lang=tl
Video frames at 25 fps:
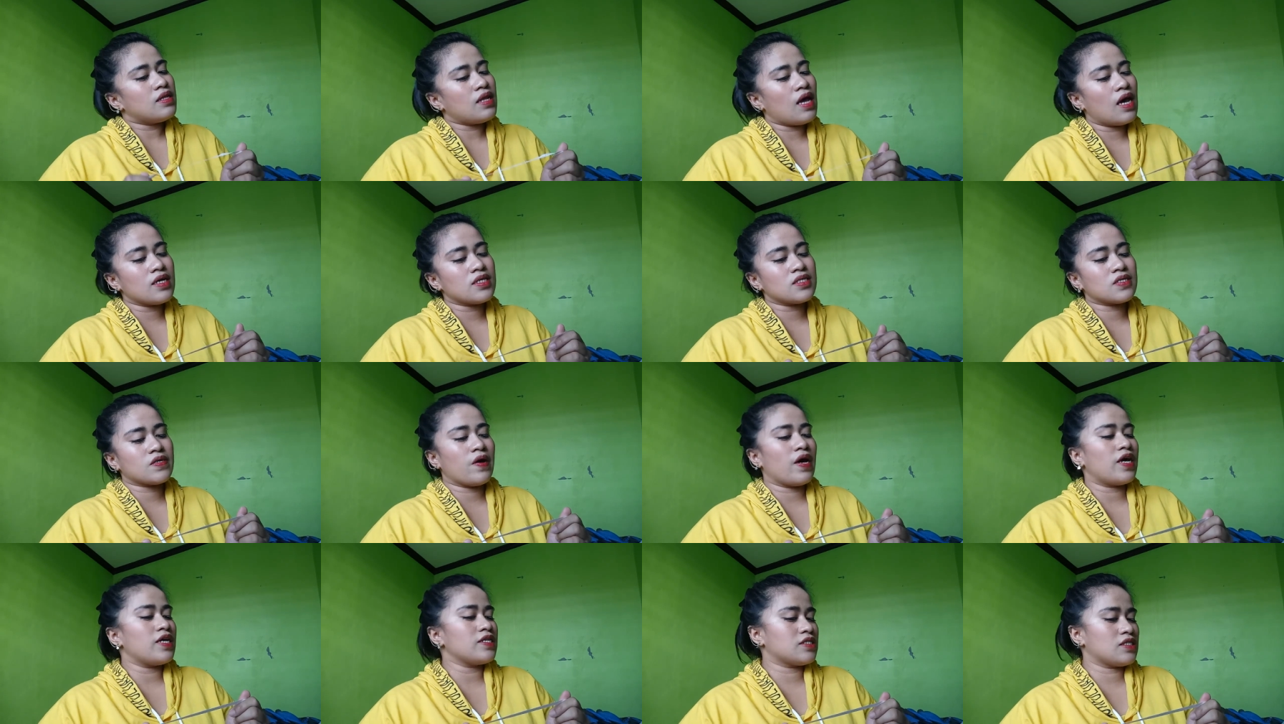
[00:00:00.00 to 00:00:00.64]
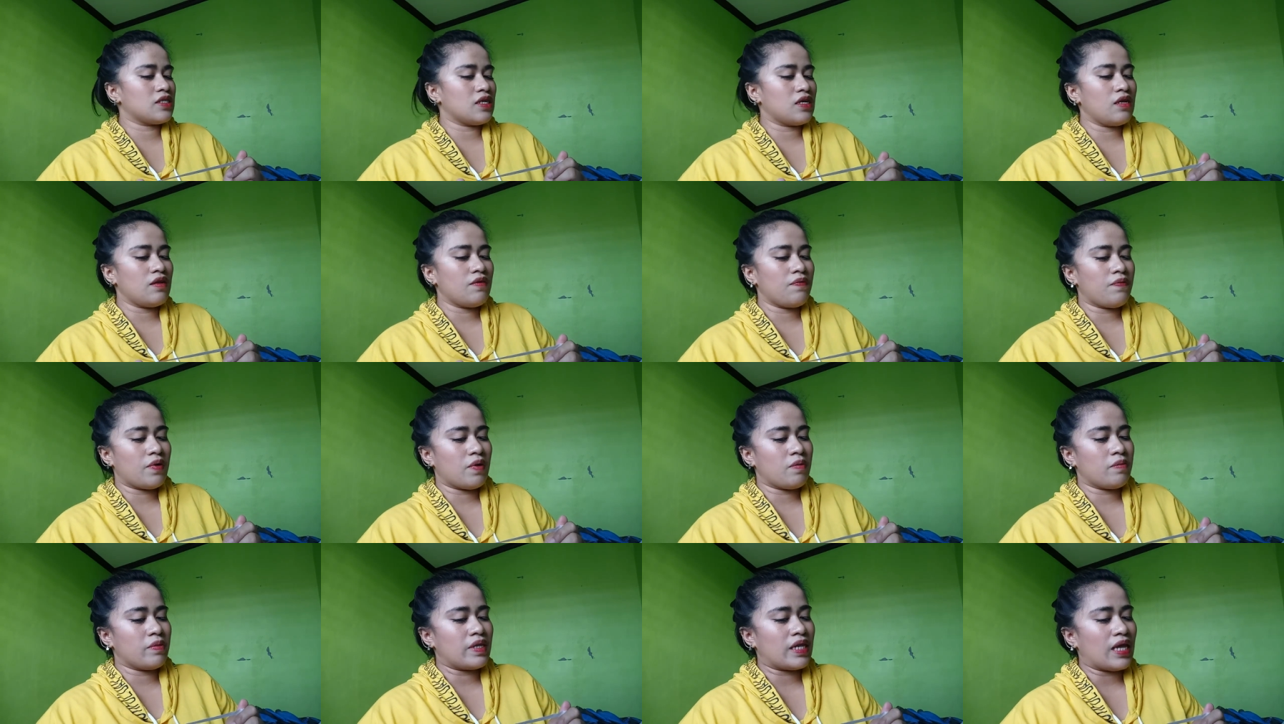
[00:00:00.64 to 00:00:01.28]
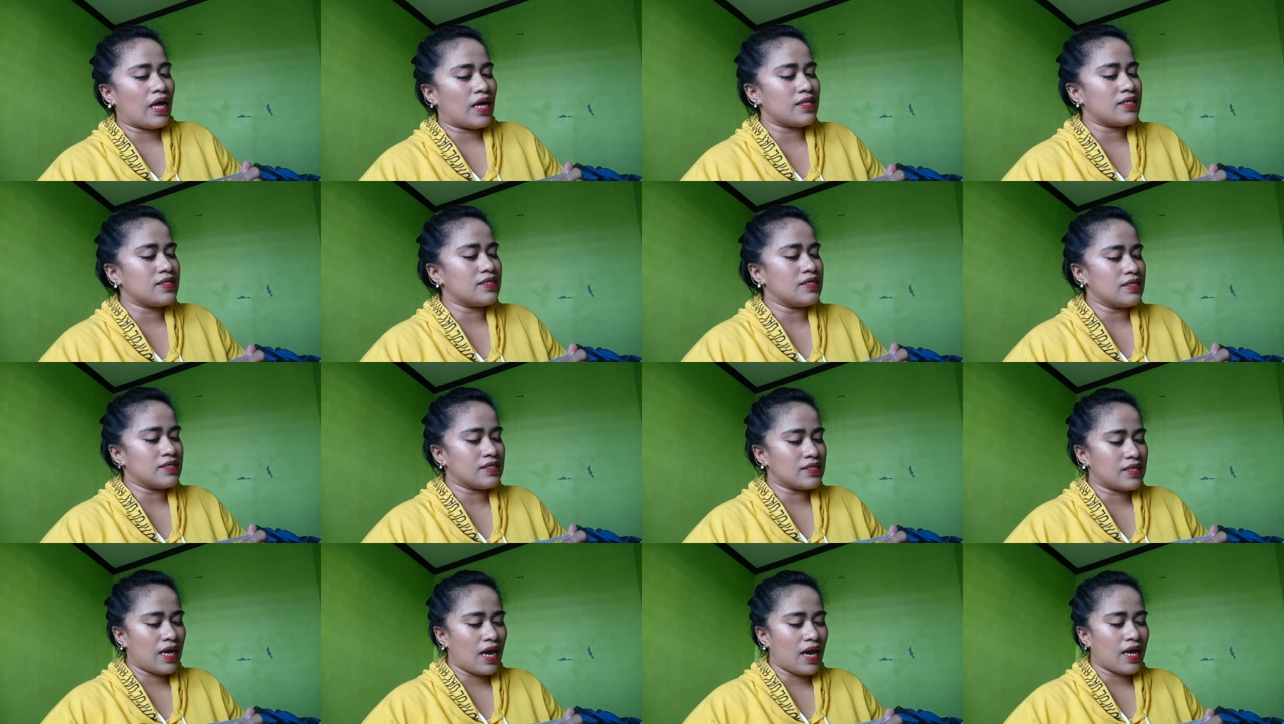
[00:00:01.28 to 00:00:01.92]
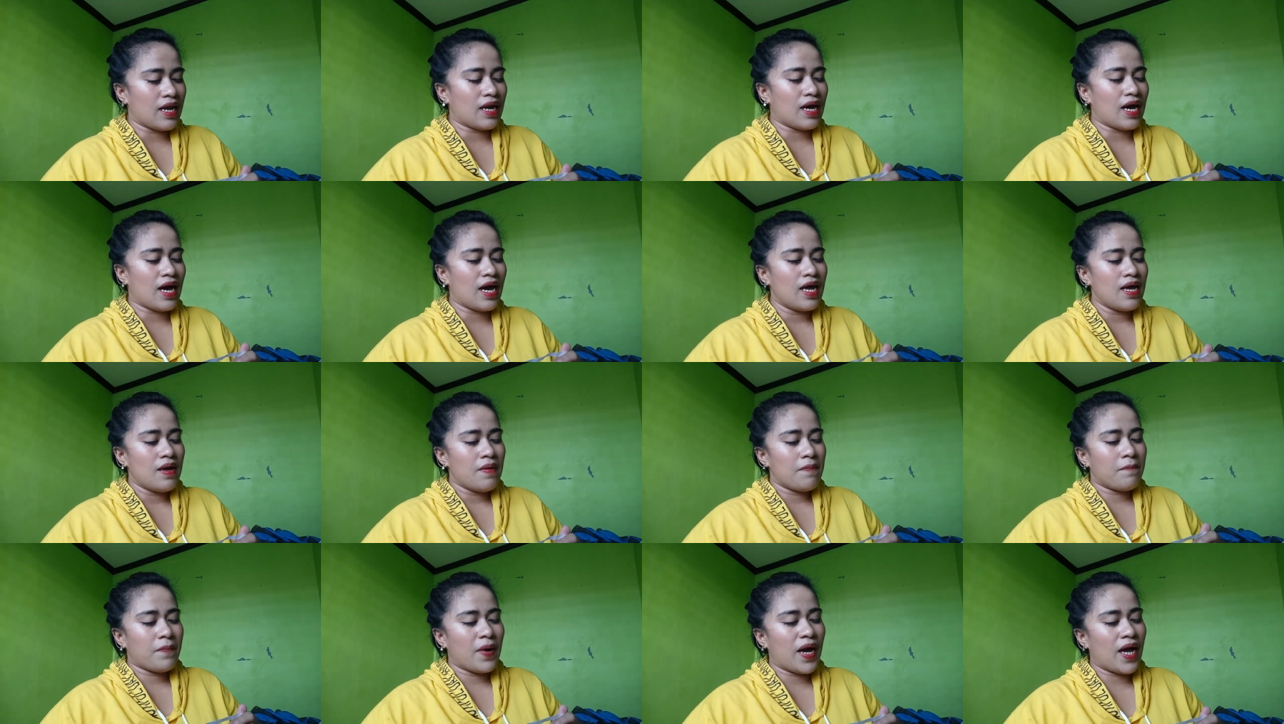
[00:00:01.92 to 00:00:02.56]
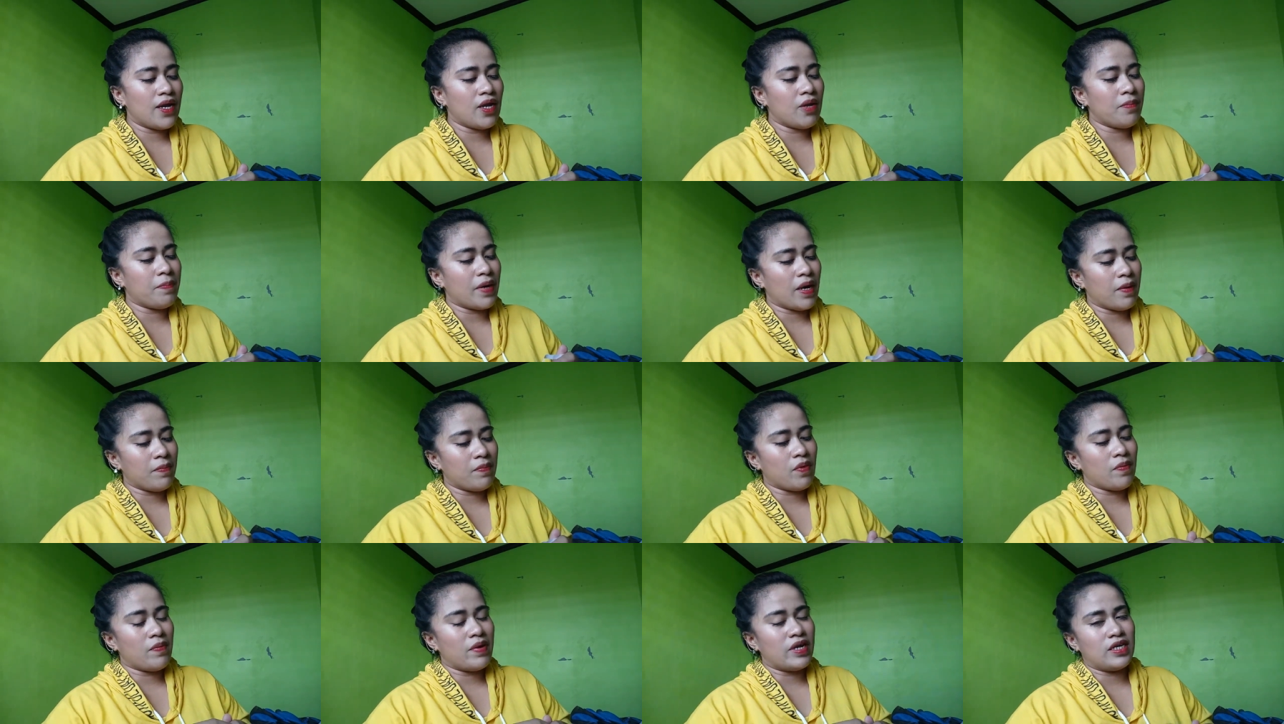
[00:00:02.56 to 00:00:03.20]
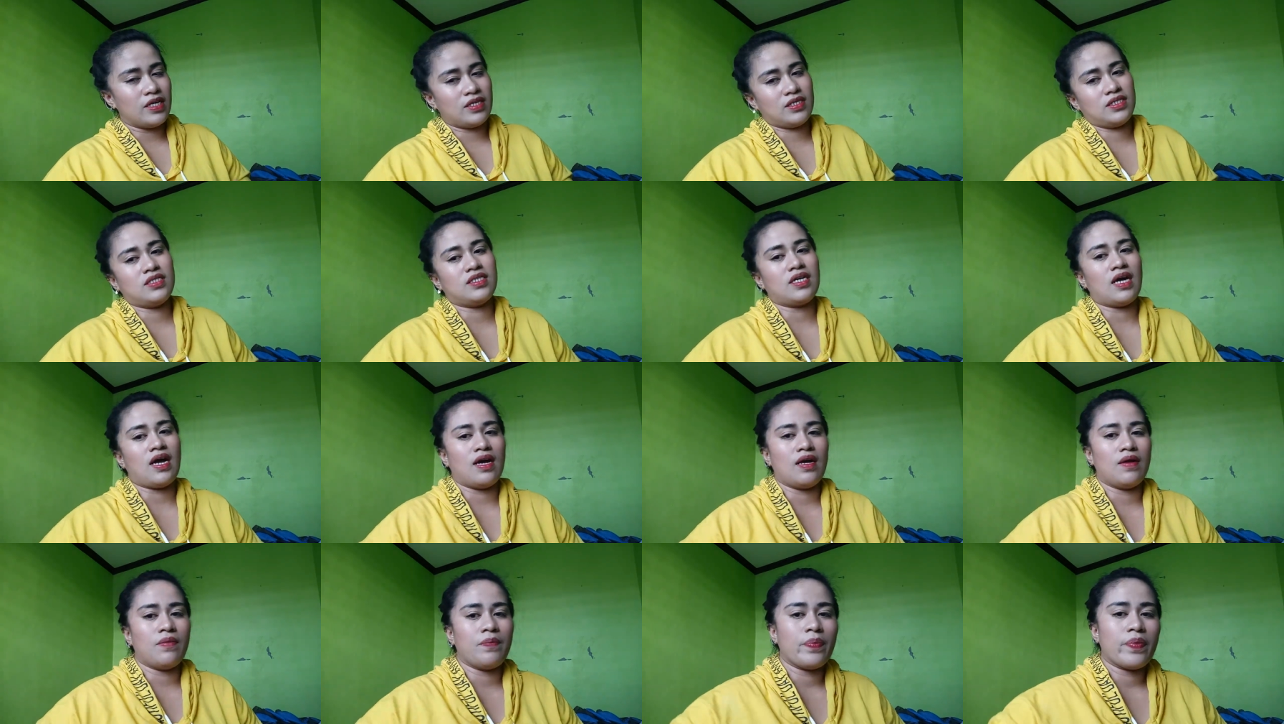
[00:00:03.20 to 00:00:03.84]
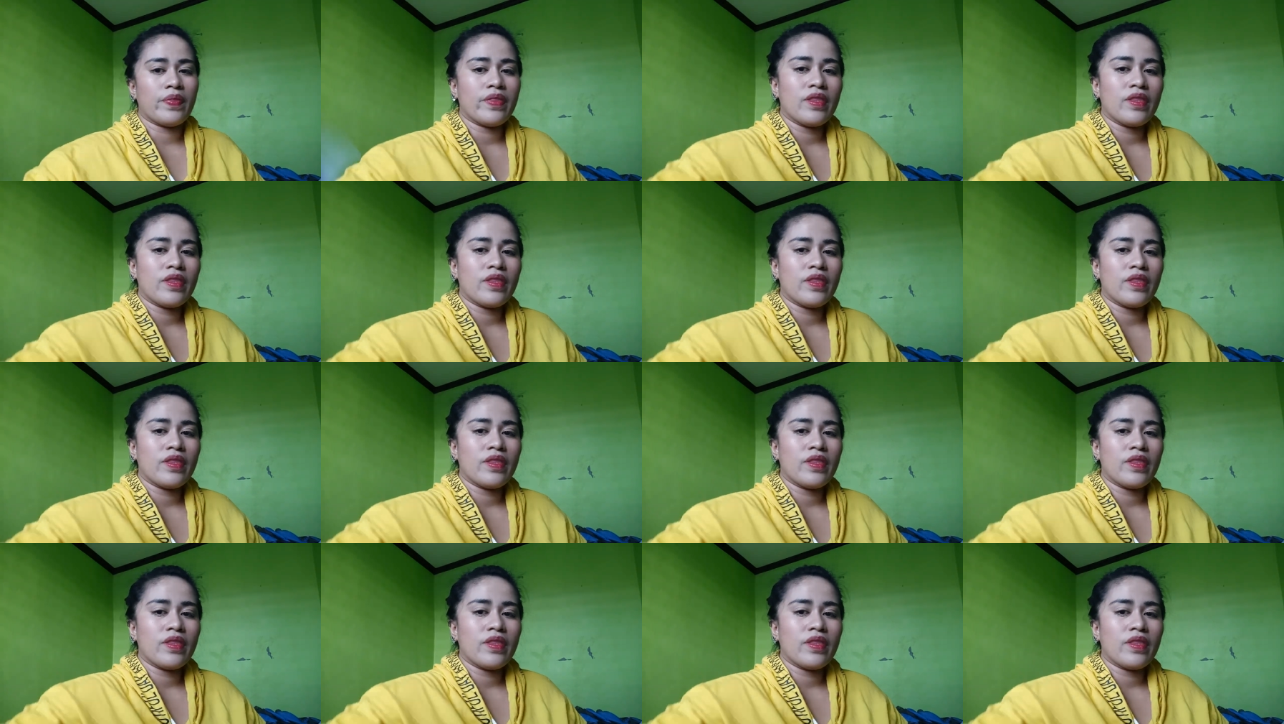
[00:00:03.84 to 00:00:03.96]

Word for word: Next question from Gladys Isguera, paano pag bumalik siya?